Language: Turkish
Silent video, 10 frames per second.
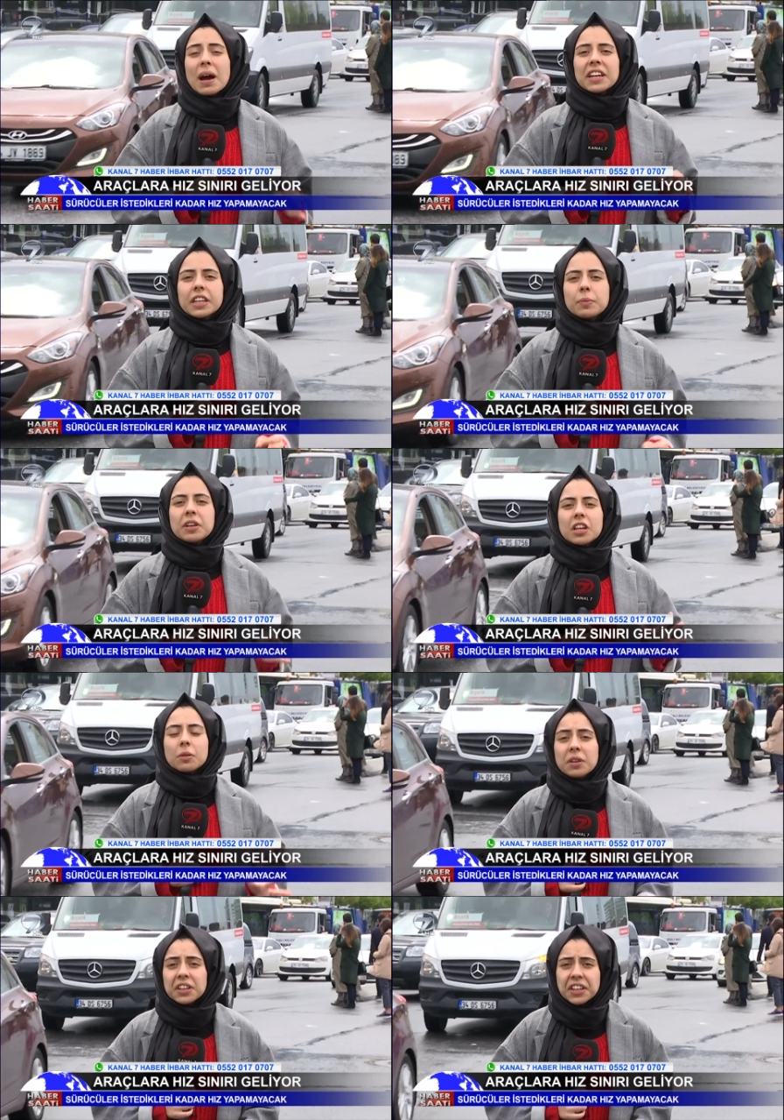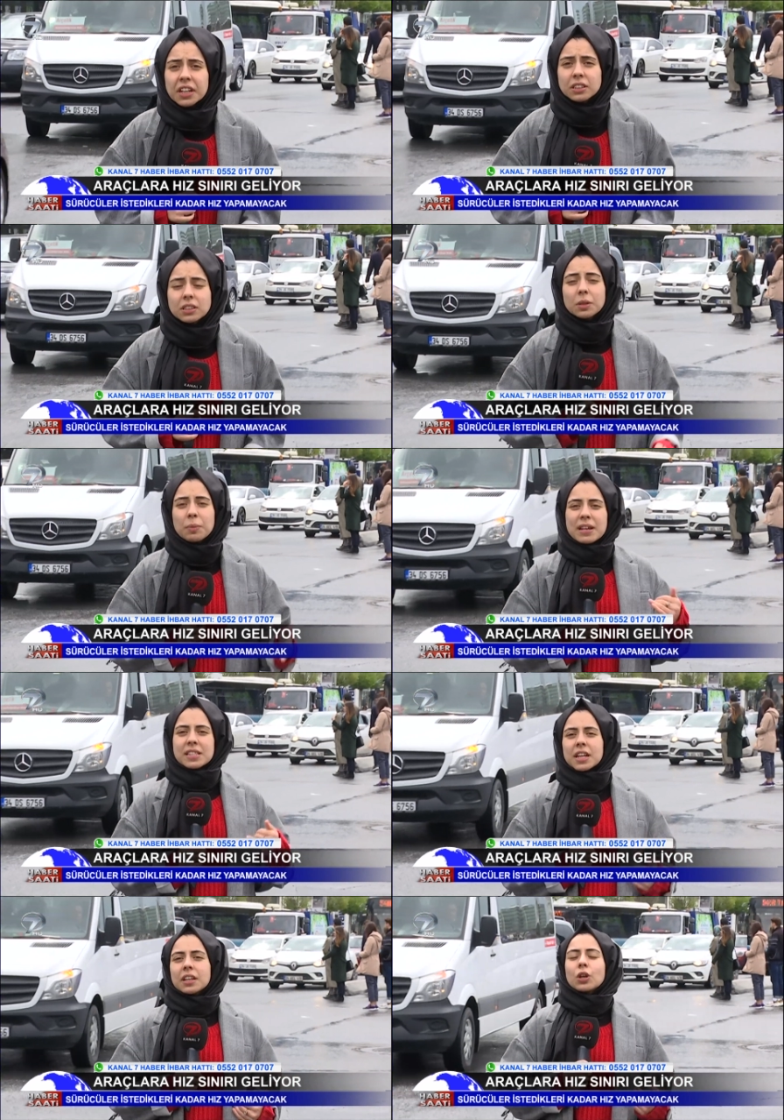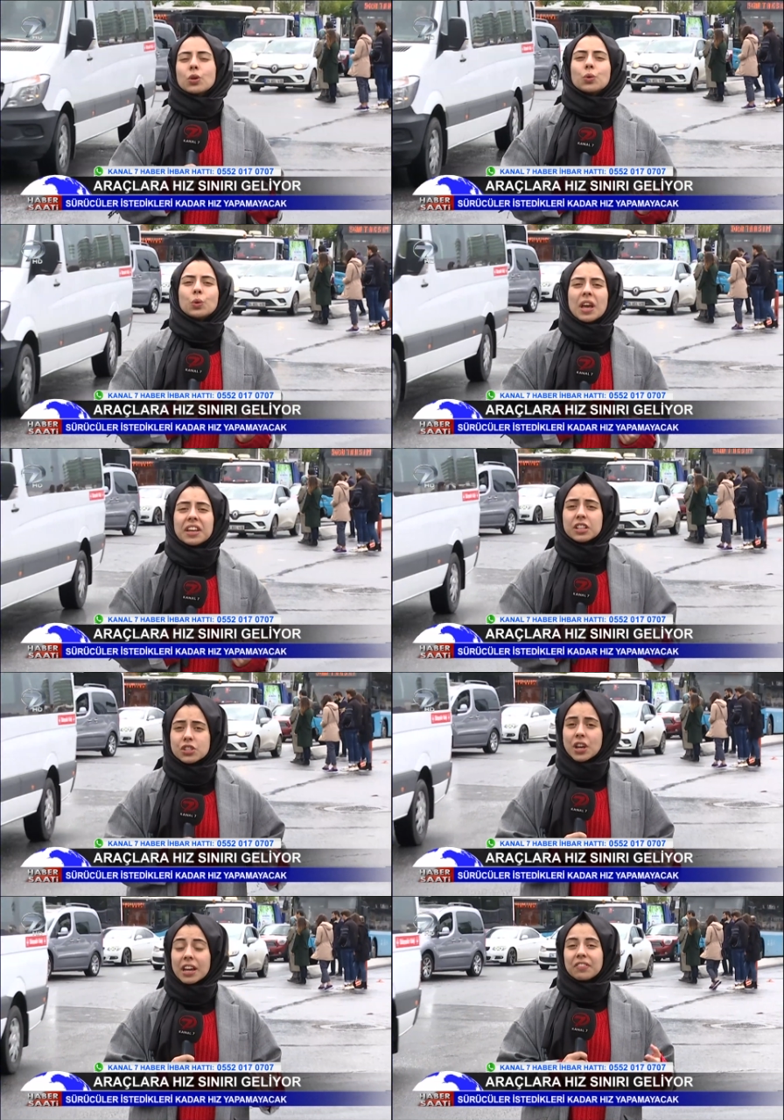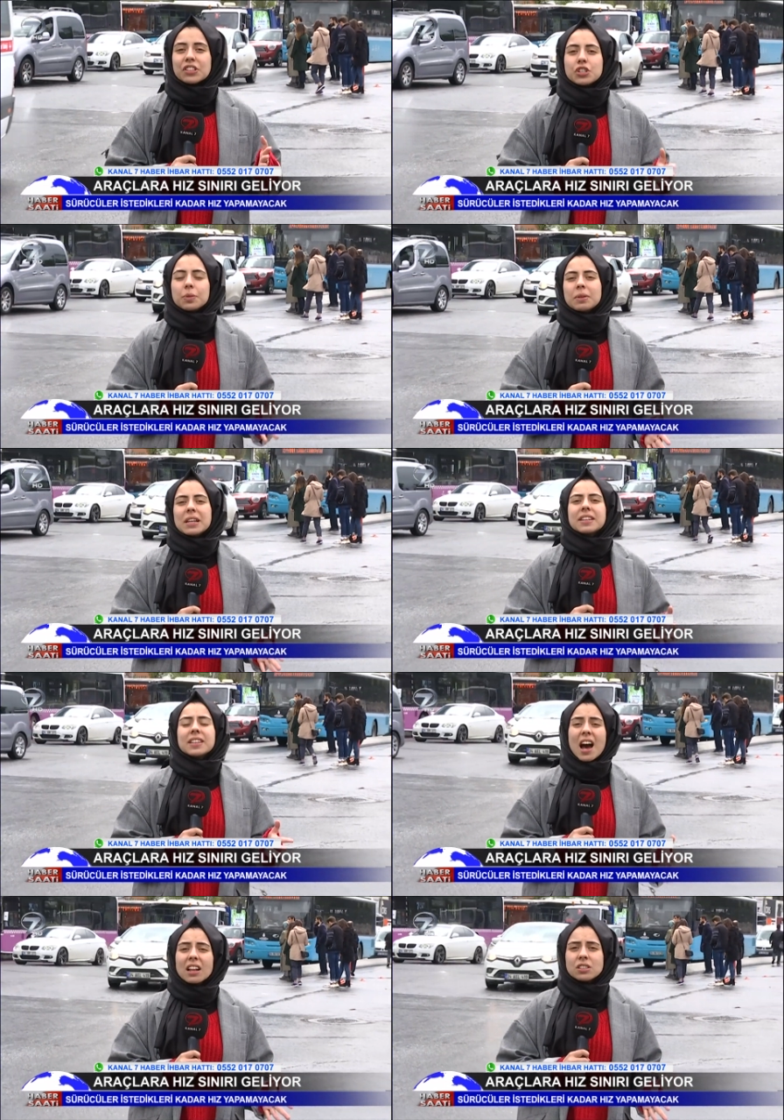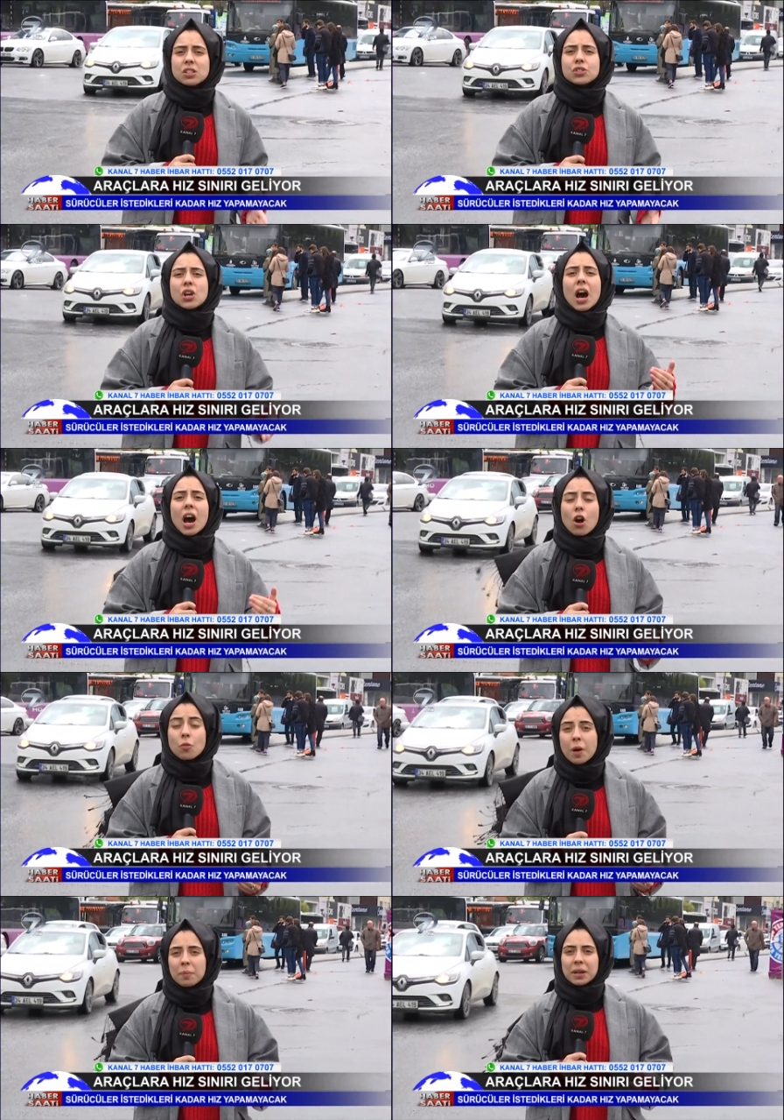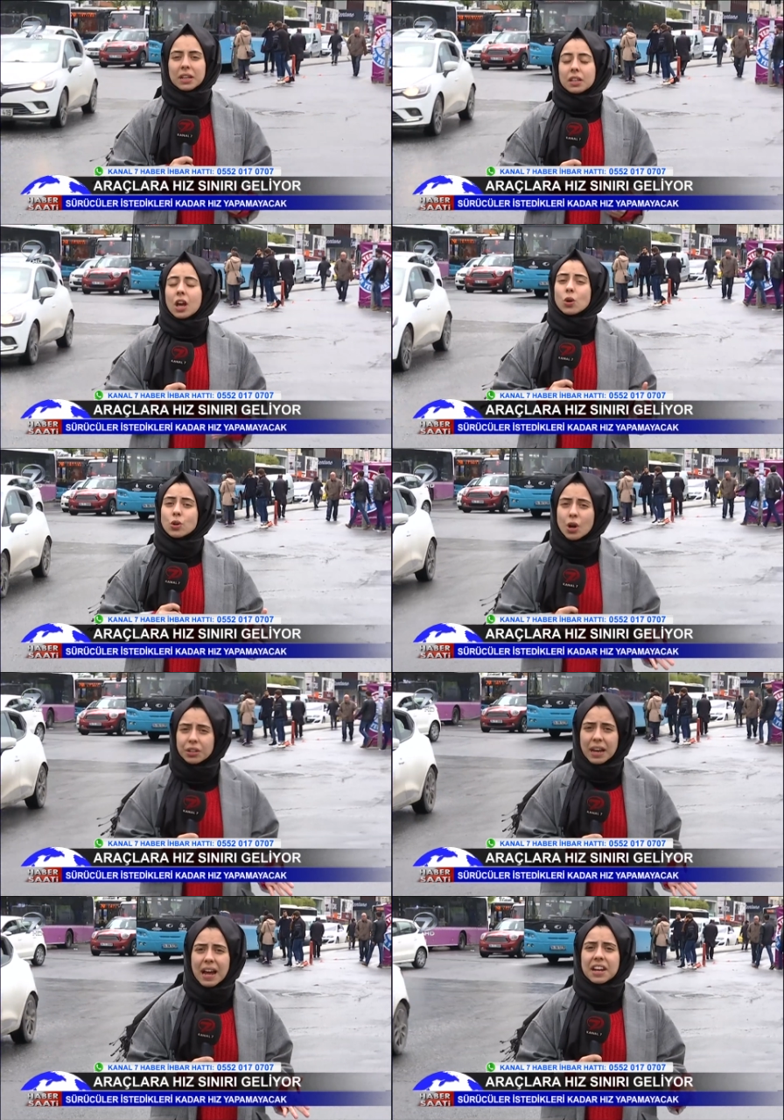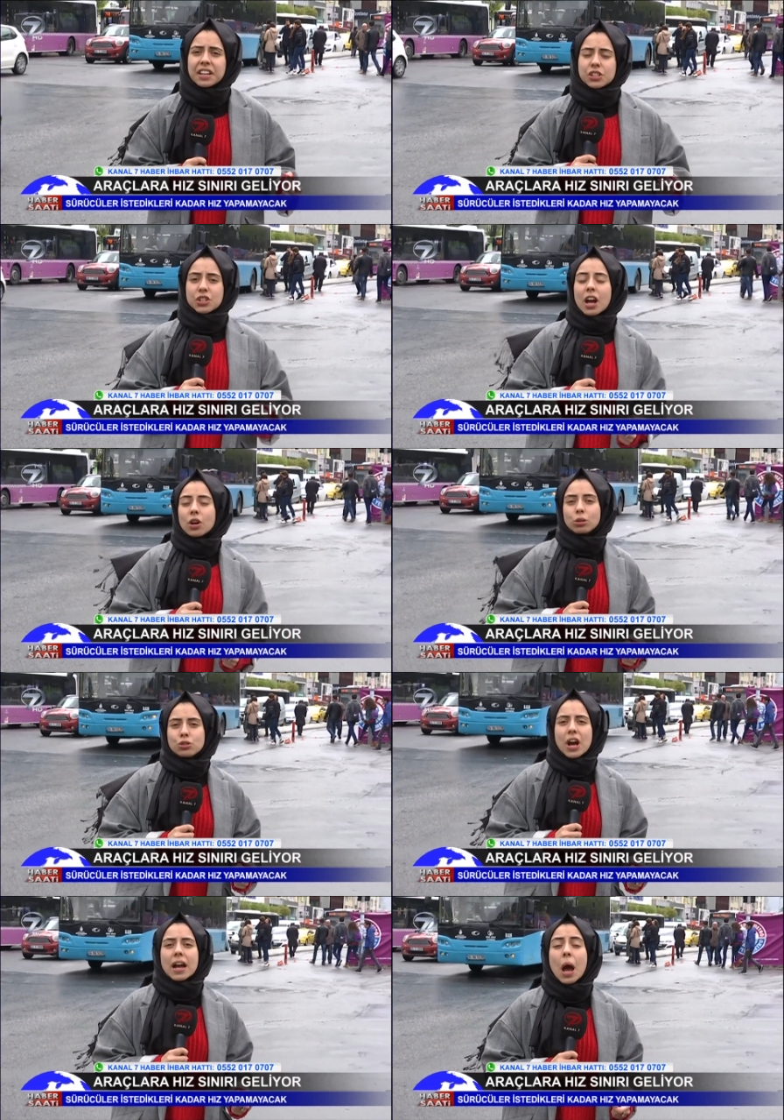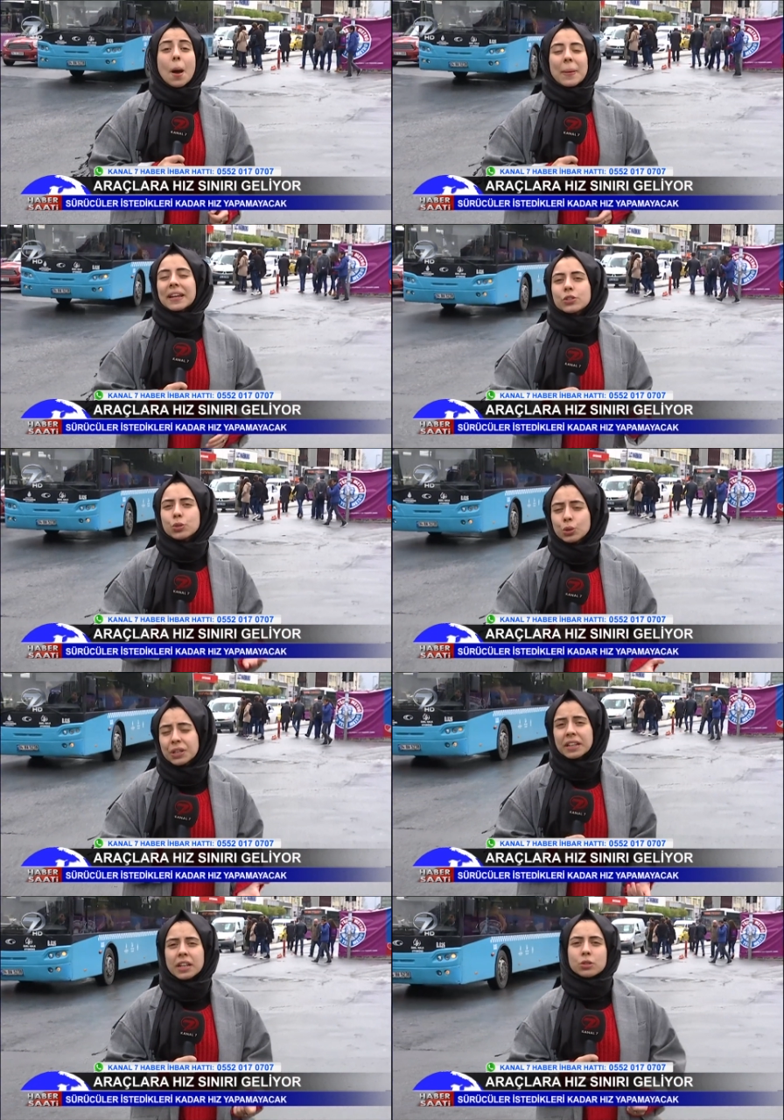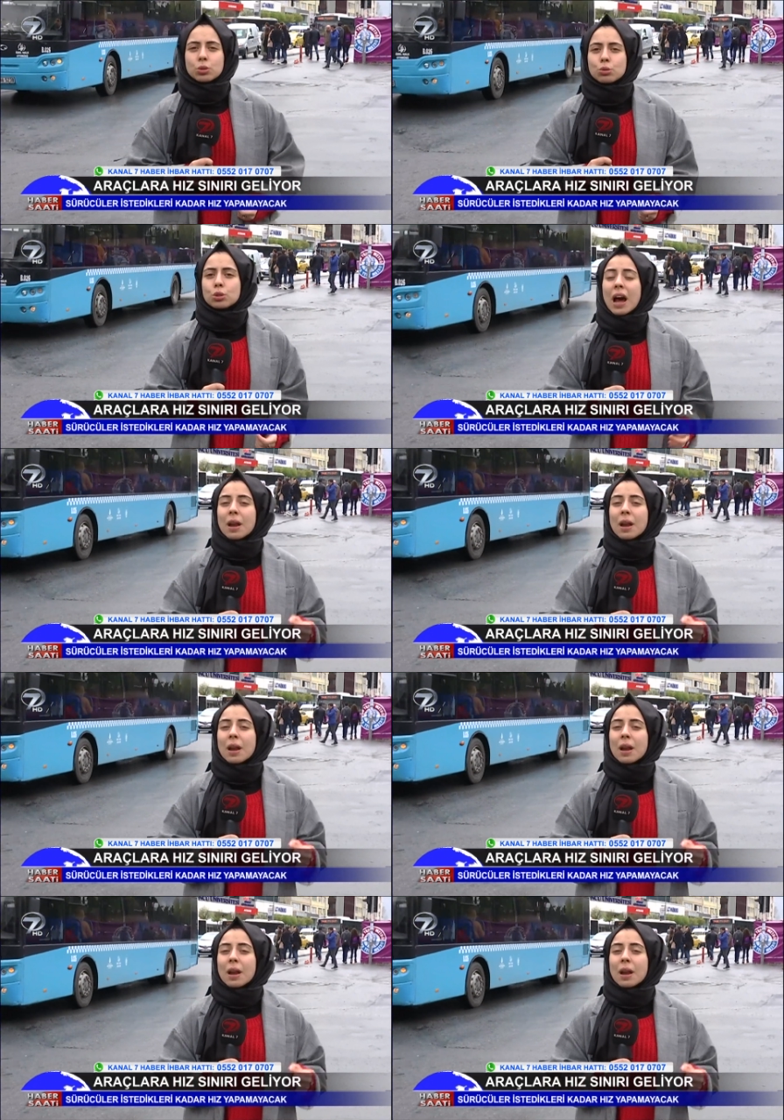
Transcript: 2022 yılının Mayıs ayında yürürlüğe girecek ve şimdilik yalnızca Avrupa Birliği'ne üye ülkelerde geçerli olacak. Peki Türkiye'deki sürücüler